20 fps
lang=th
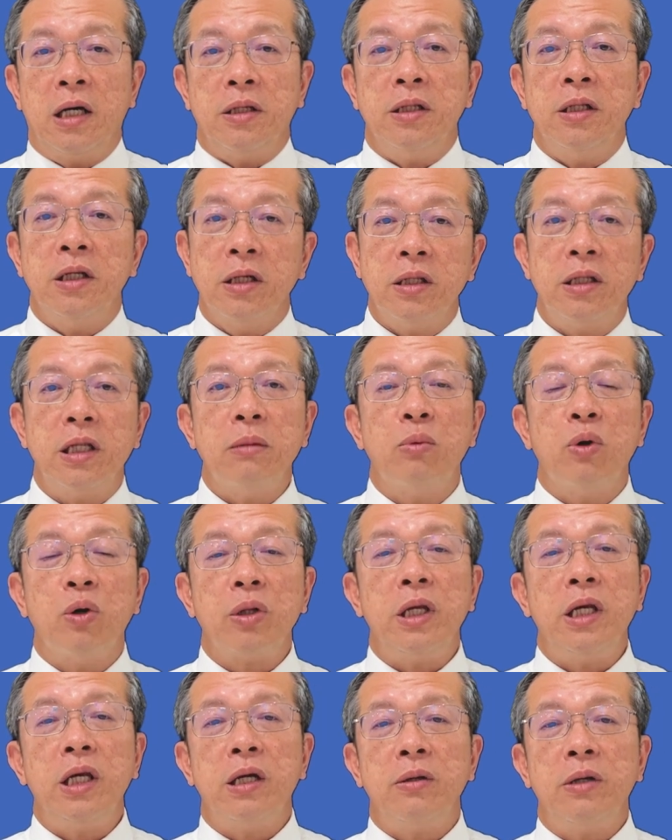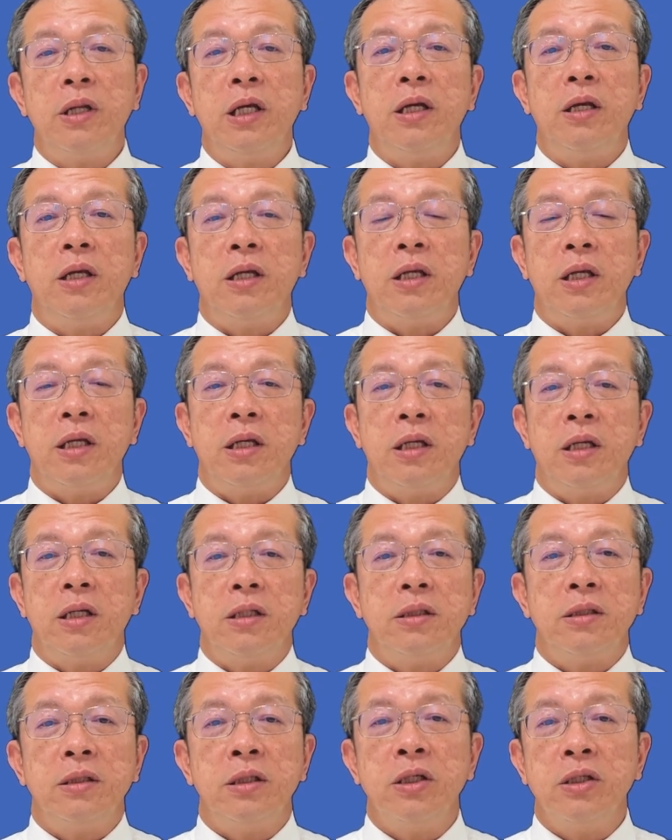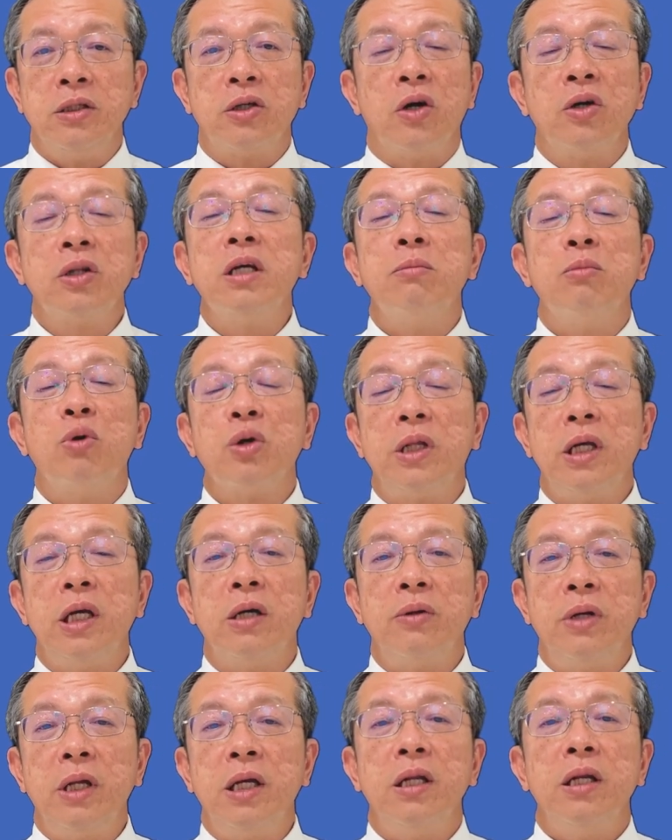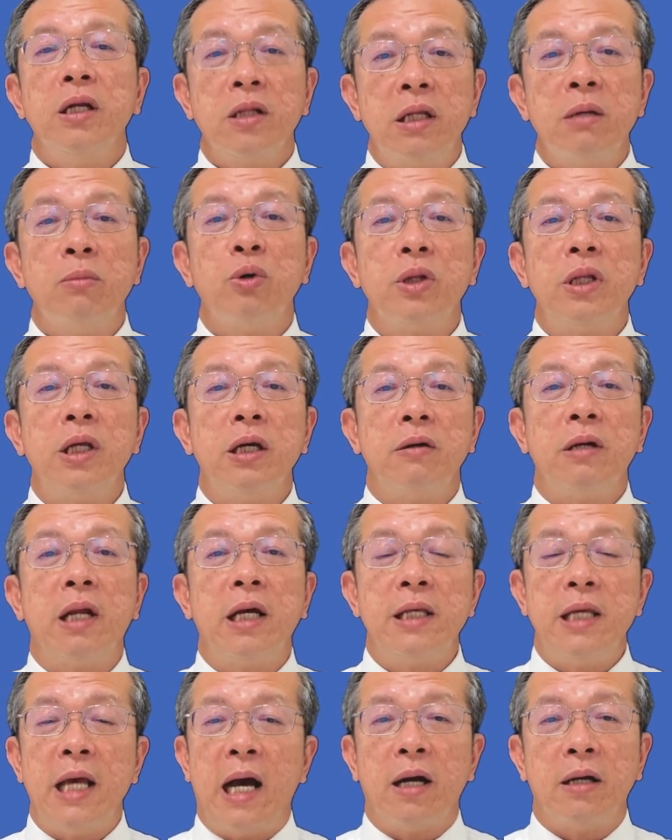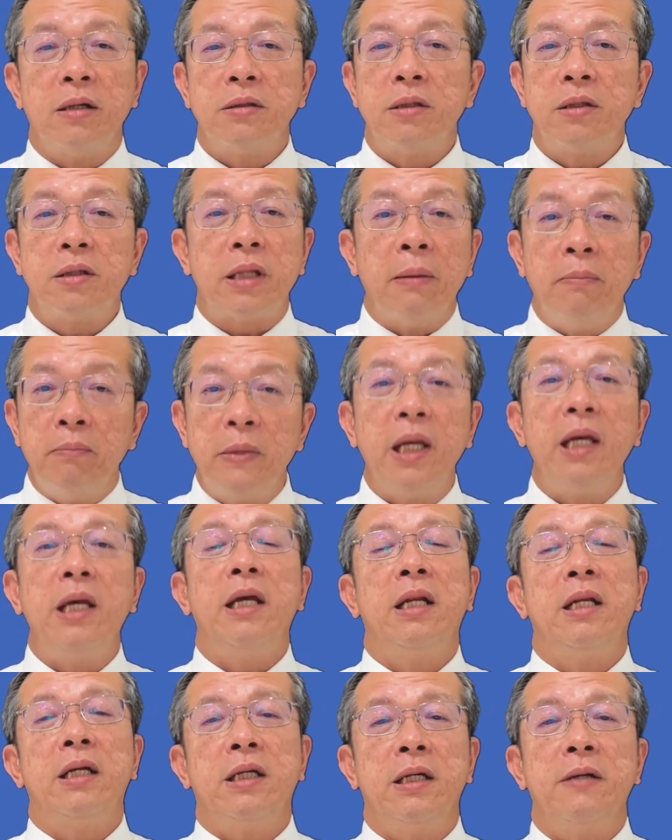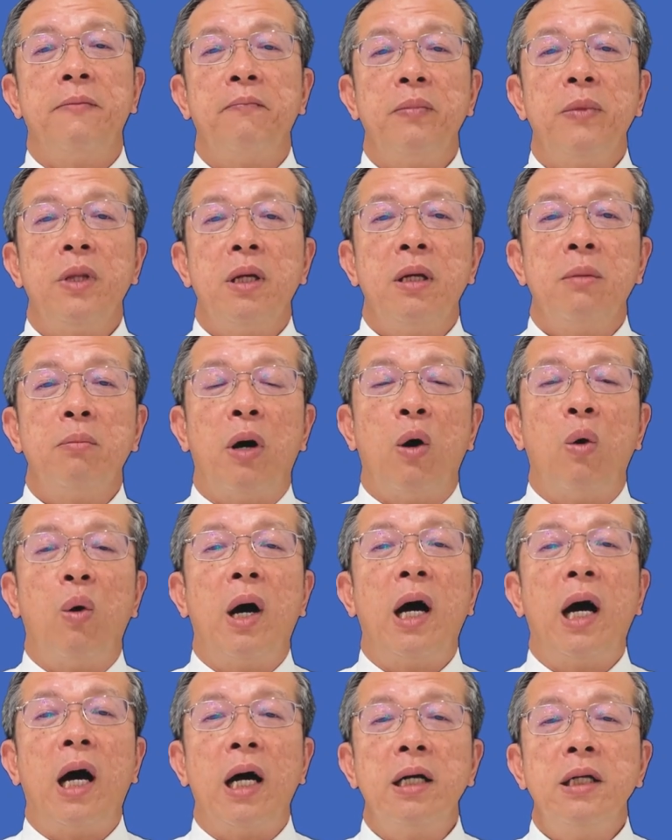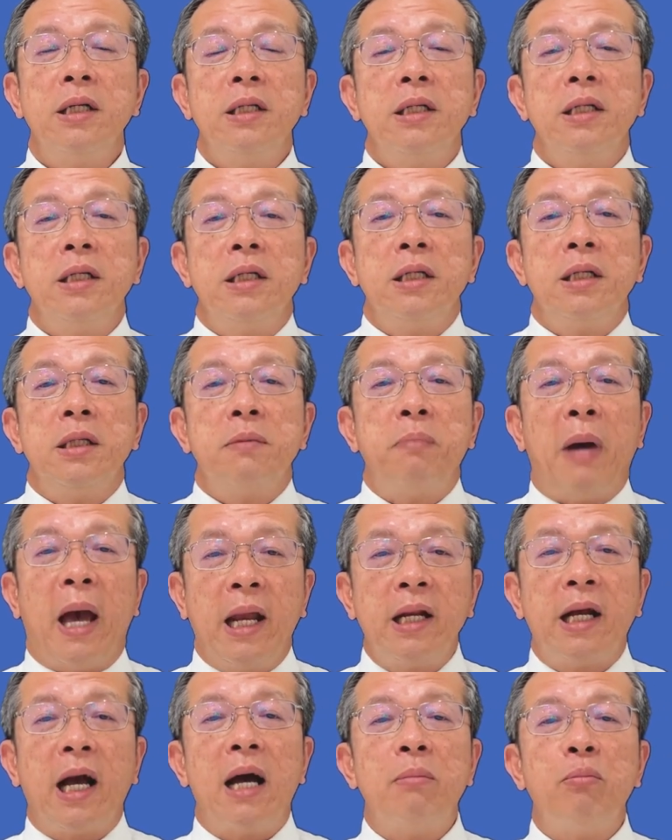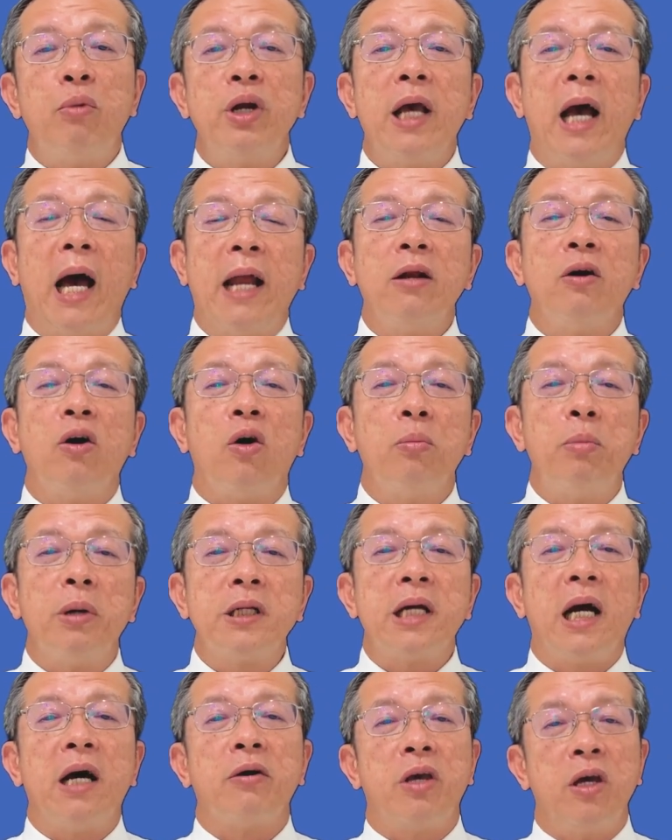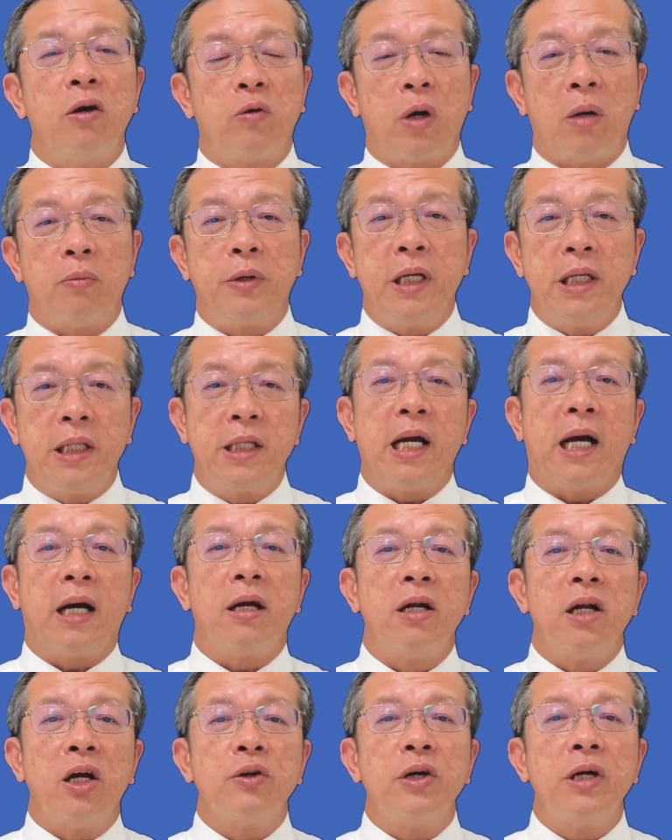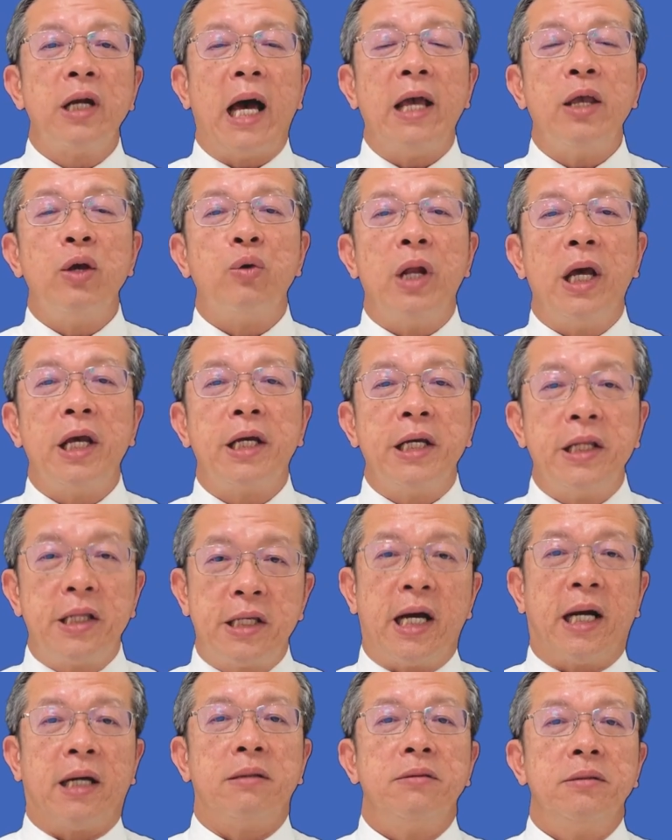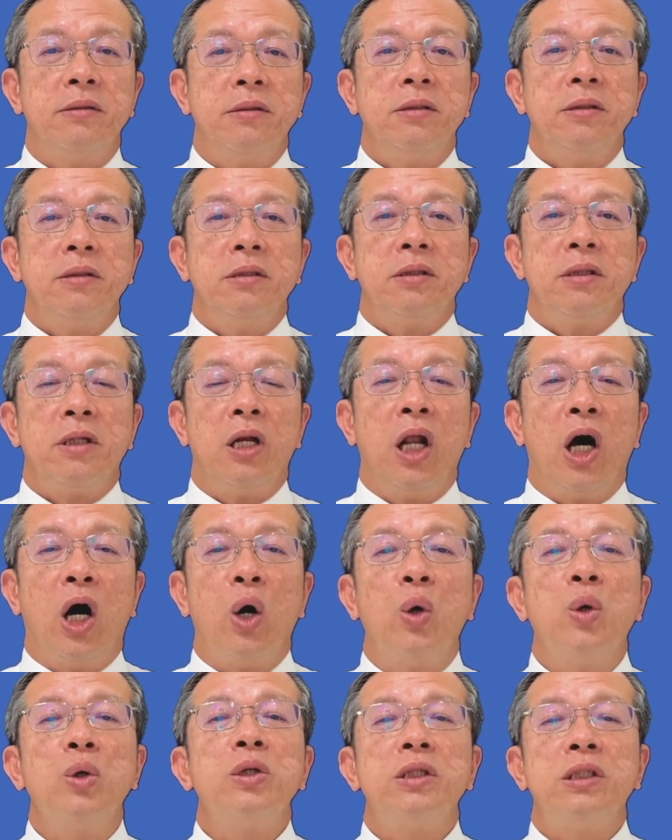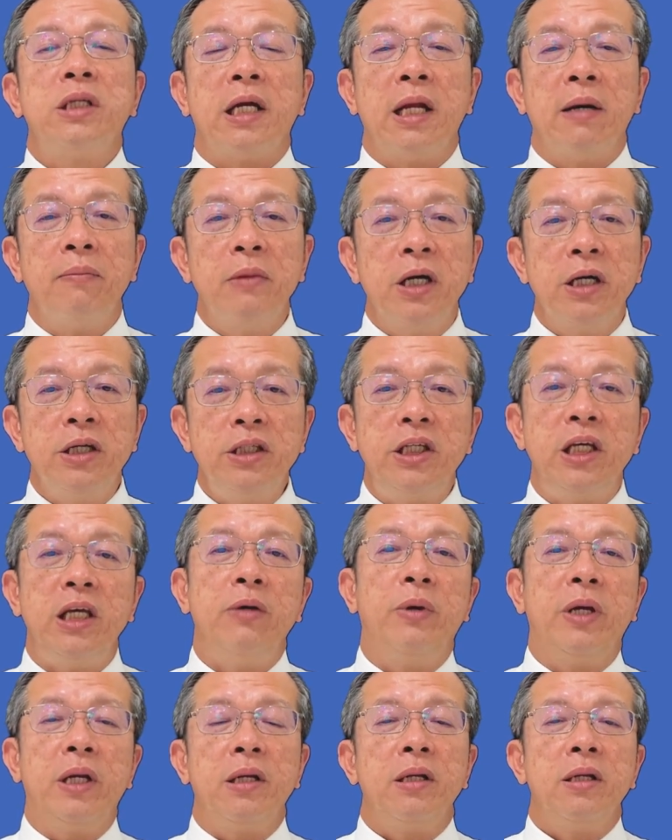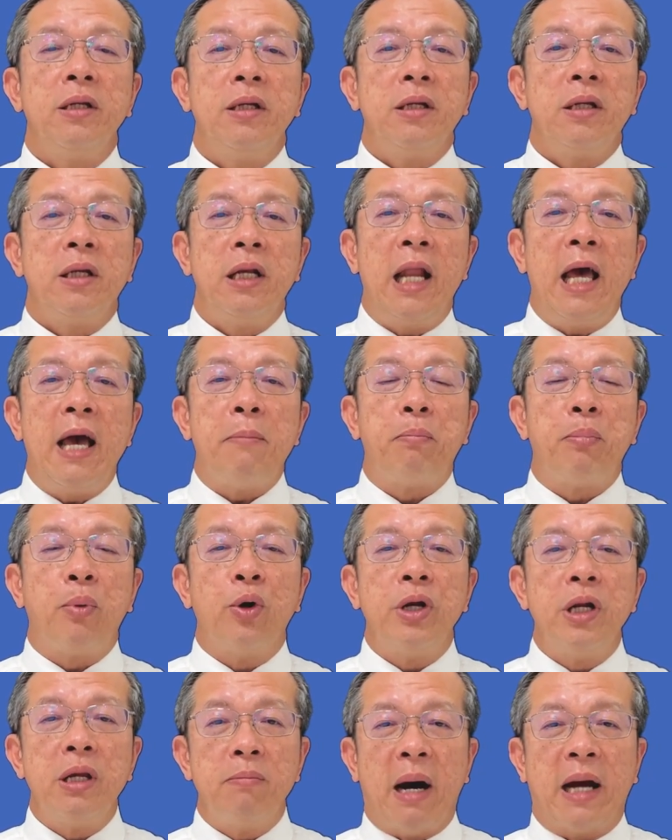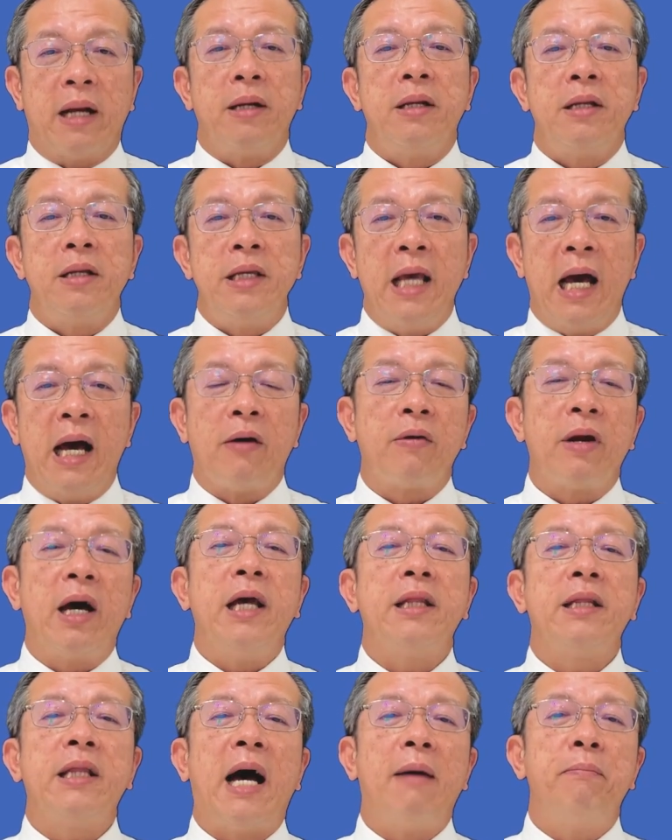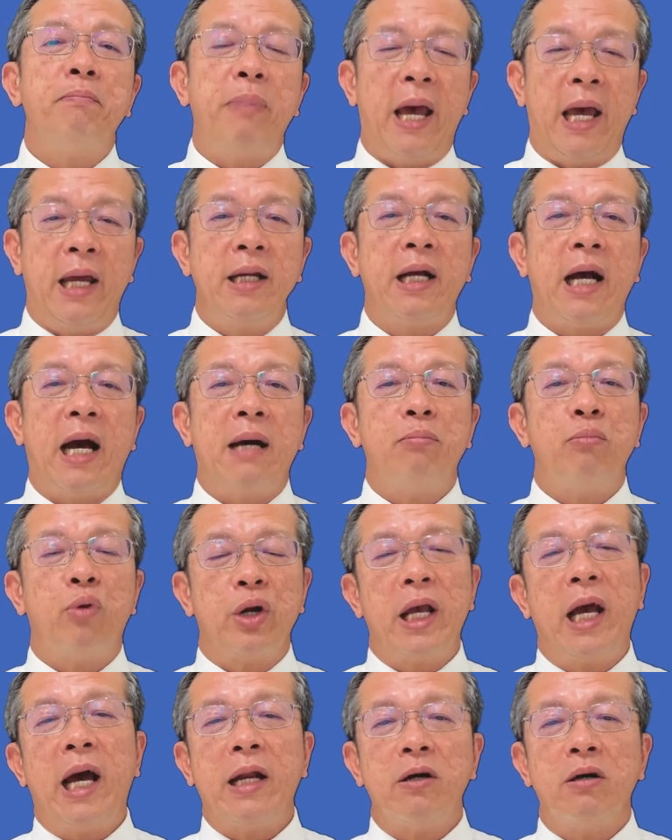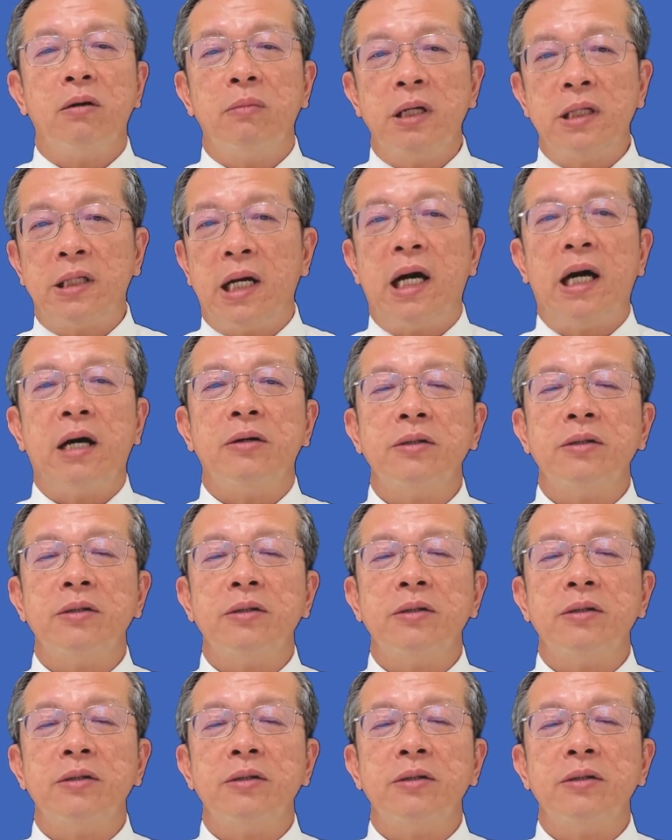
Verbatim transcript: หนึ่งติโมเทียวนี่หนึ่งสองติโมเทียวนี่หนึ่งติโมเทียวนะอย่างเต็มที่เลย เพราะว่าแผนการบริหารของพระเจ้าเกี่ยวกับคิดจักรเราทั้งหลายอยู่ในคิดจักรเราจะดำเนินชีวิตและปรนิบัติอย่างไรตามแผนการบริหารของพระเจ้า